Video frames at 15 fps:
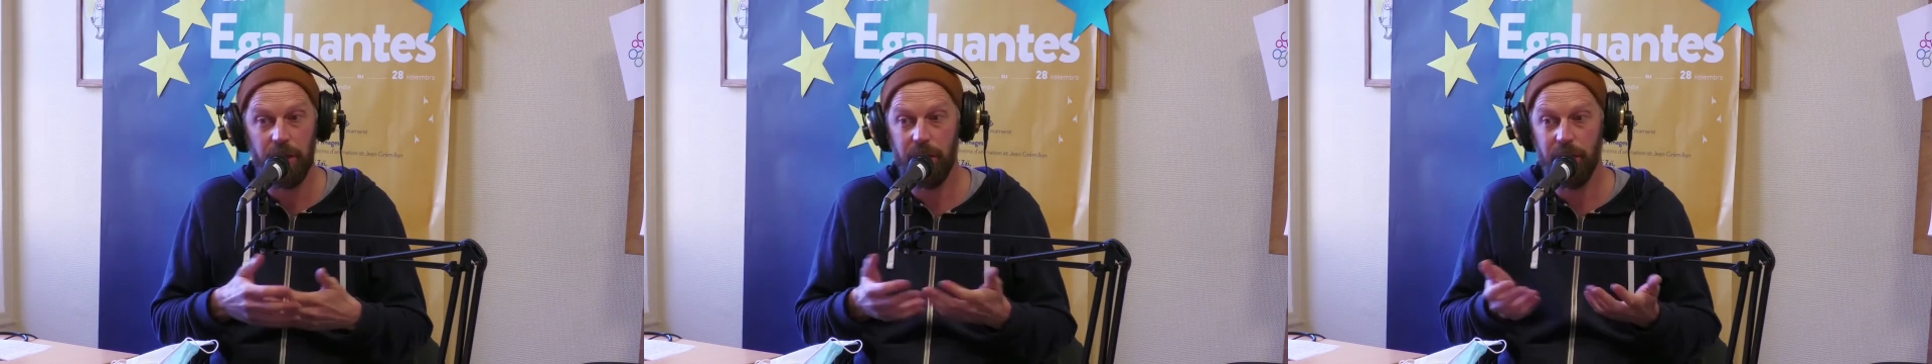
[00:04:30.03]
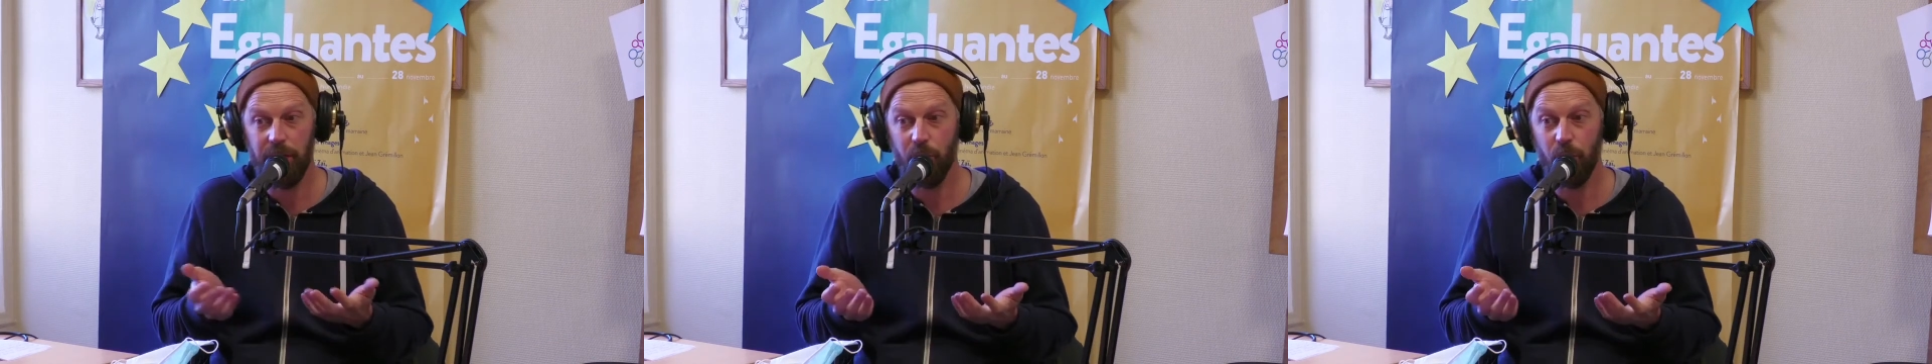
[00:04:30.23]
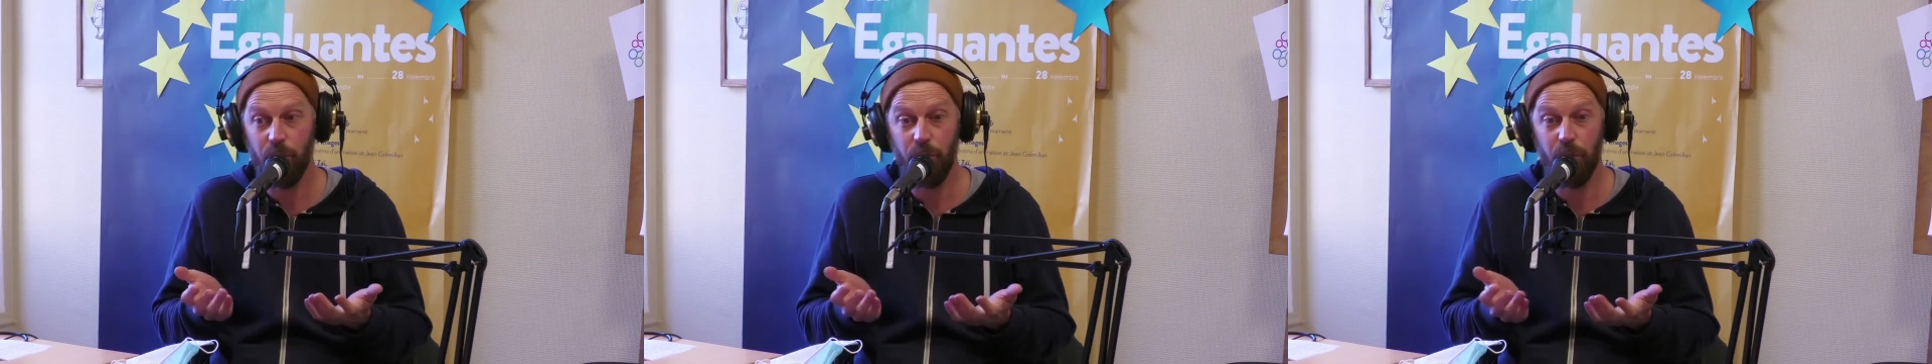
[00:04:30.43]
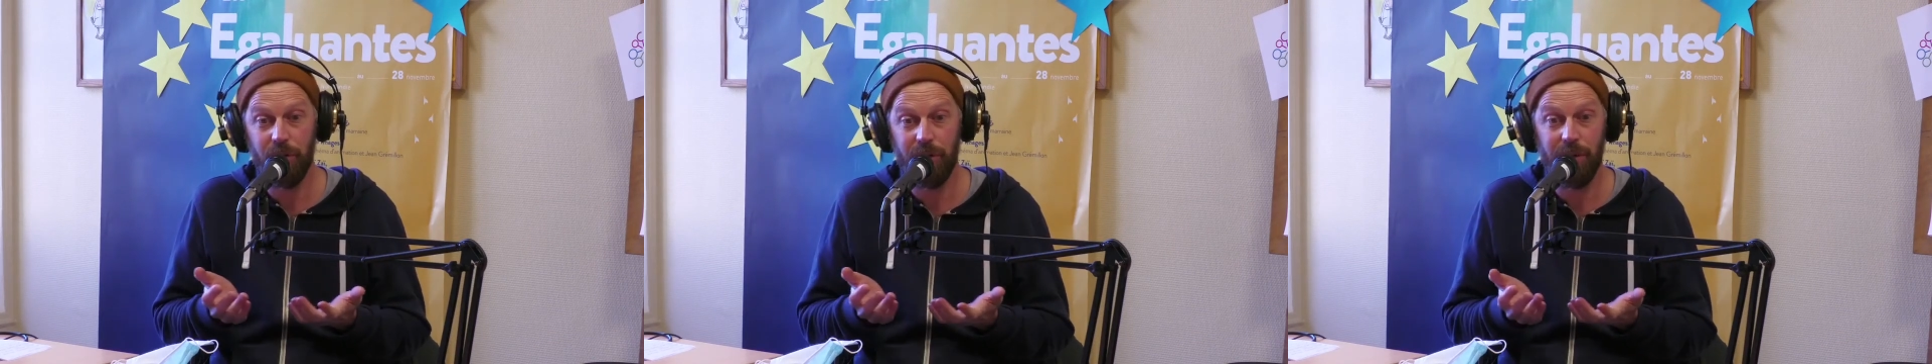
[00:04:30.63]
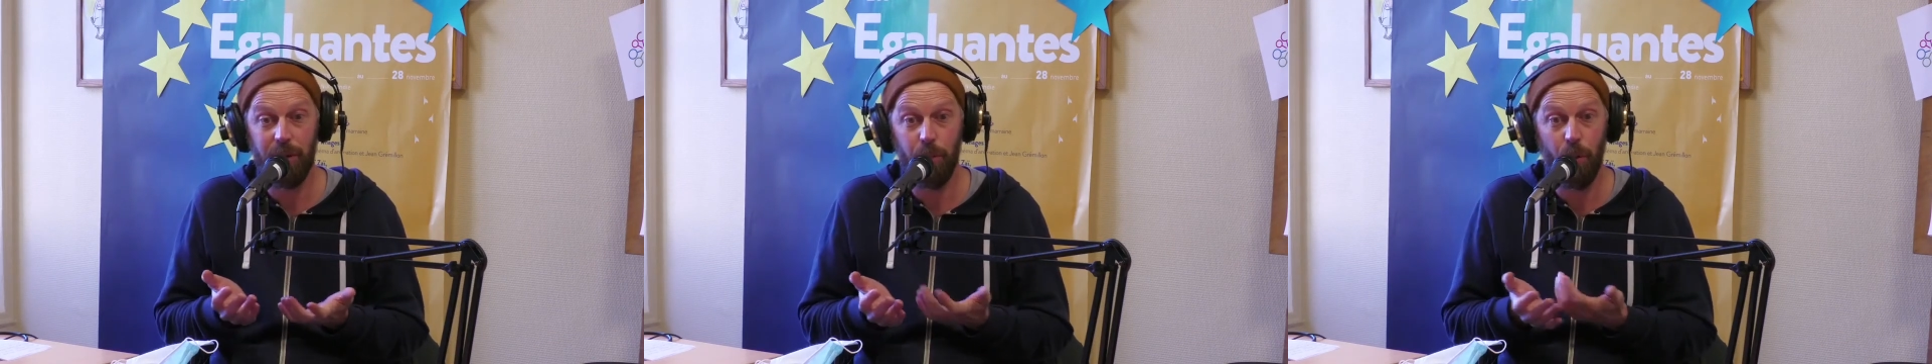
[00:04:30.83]
Et il se trouve que
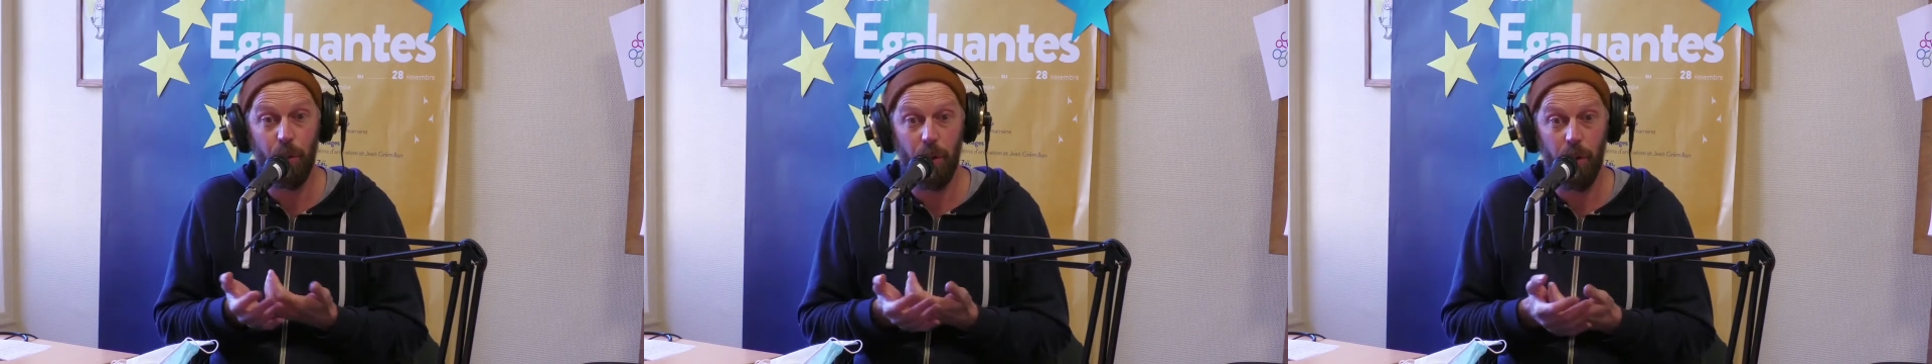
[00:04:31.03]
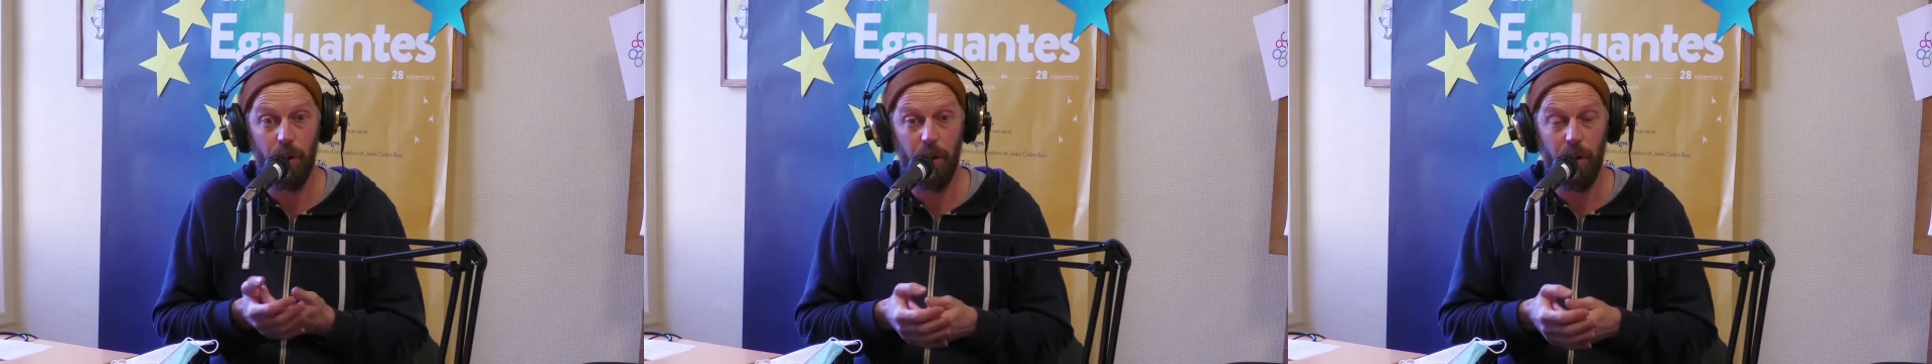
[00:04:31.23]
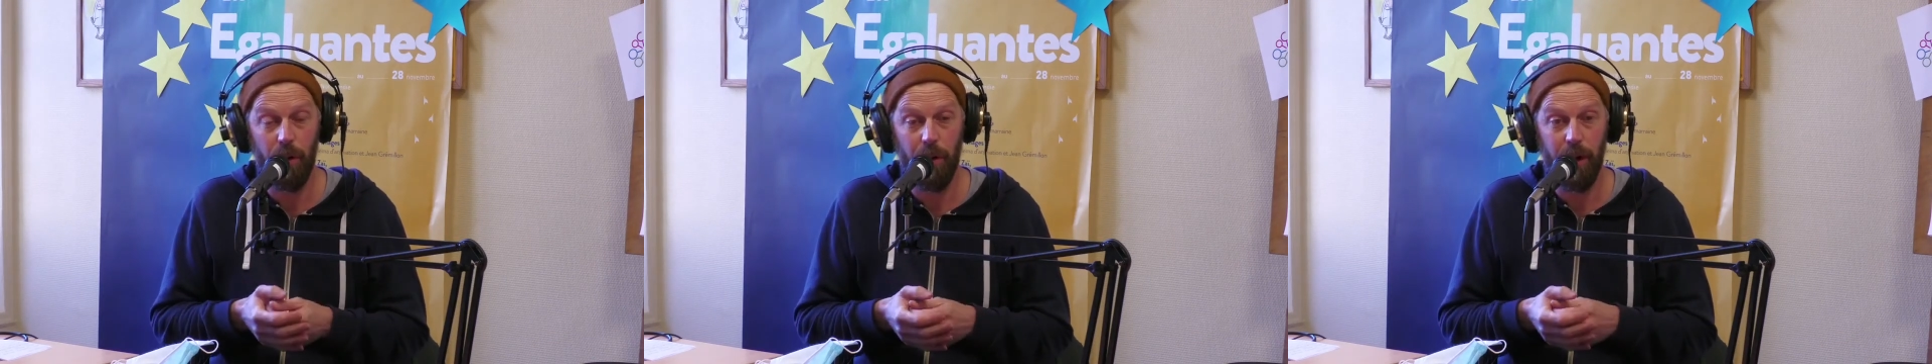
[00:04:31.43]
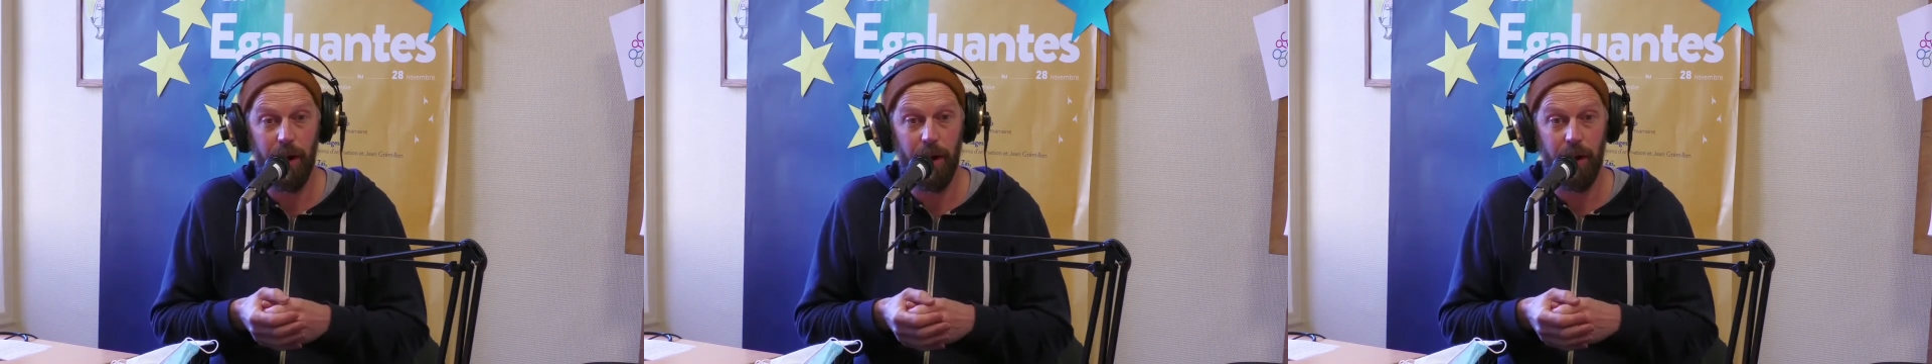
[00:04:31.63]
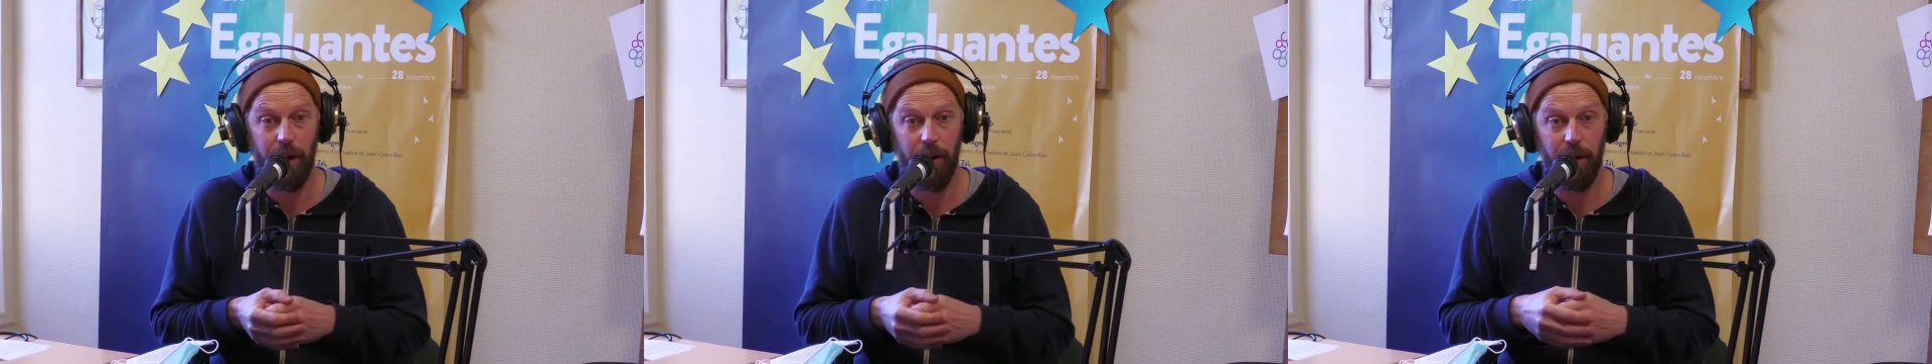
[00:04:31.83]
c'était pour
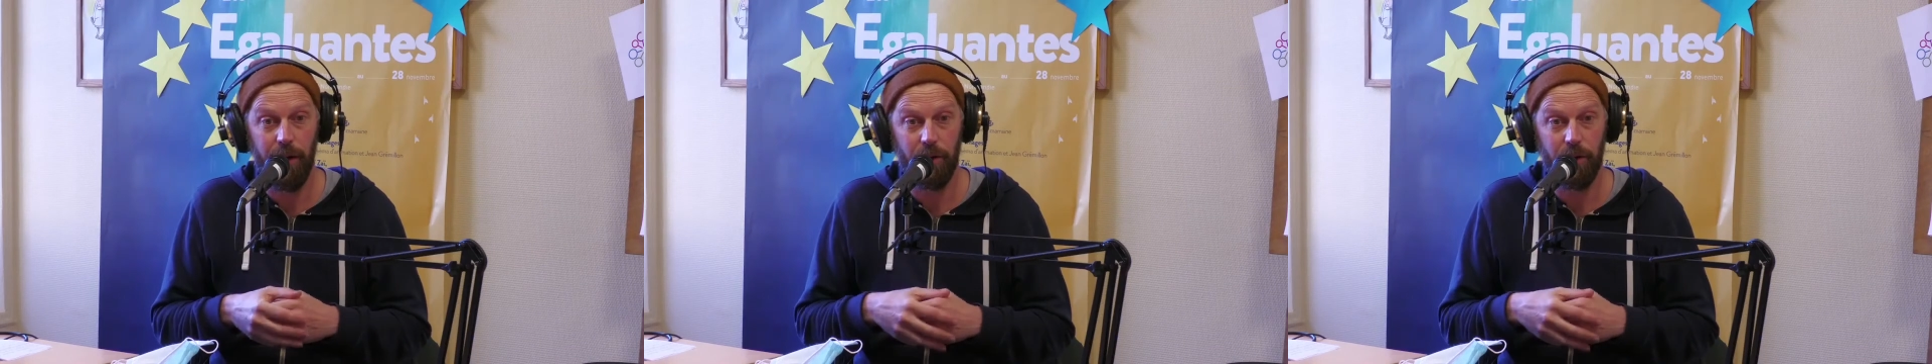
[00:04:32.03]
un,